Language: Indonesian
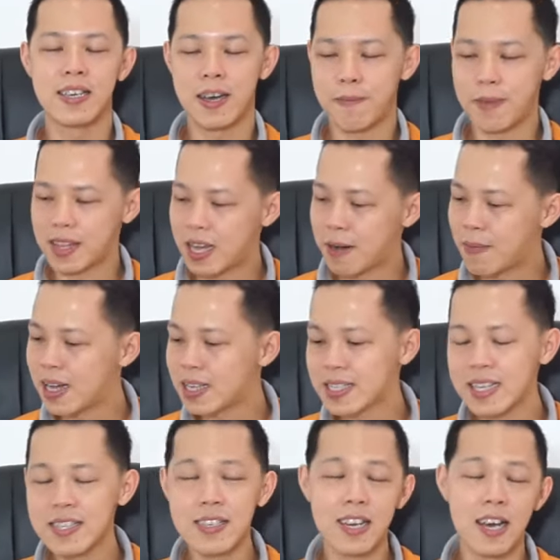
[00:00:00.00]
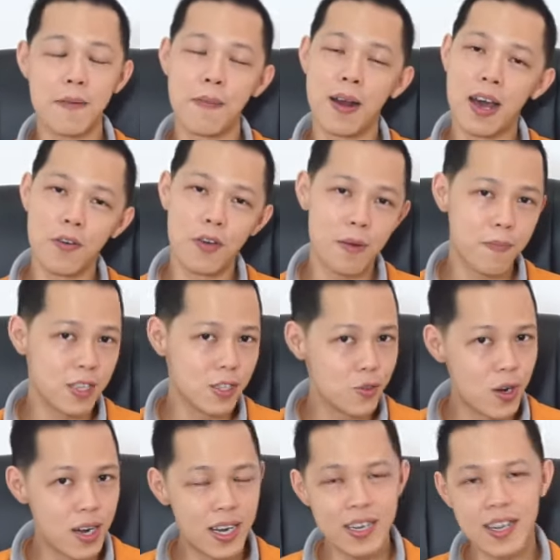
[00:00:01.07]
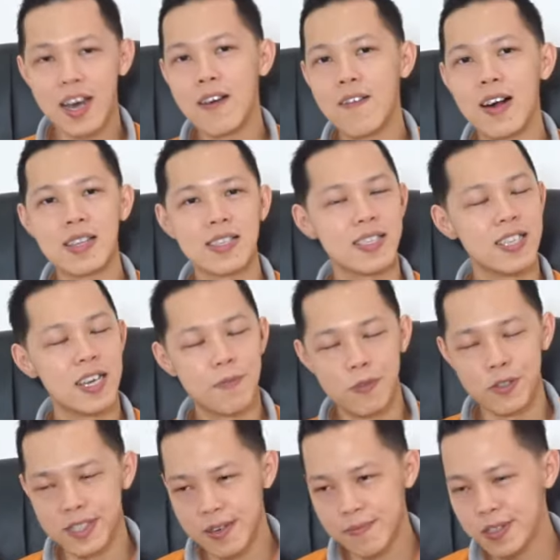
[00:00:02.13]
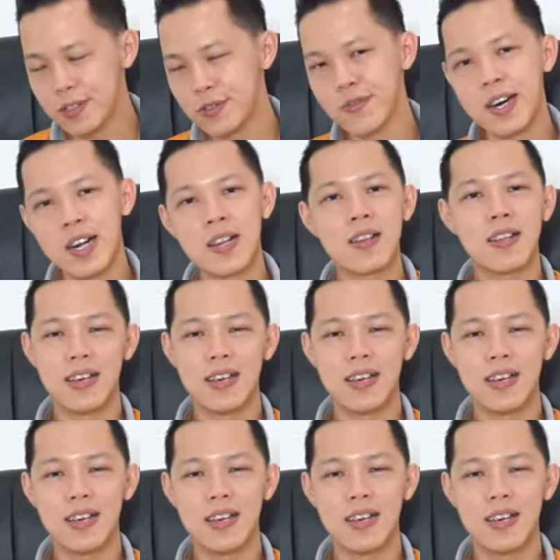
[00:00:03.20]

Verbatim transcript: Yang pertama, saya tidak melakukan penjualan di awal, saya tidak berusaha menjual.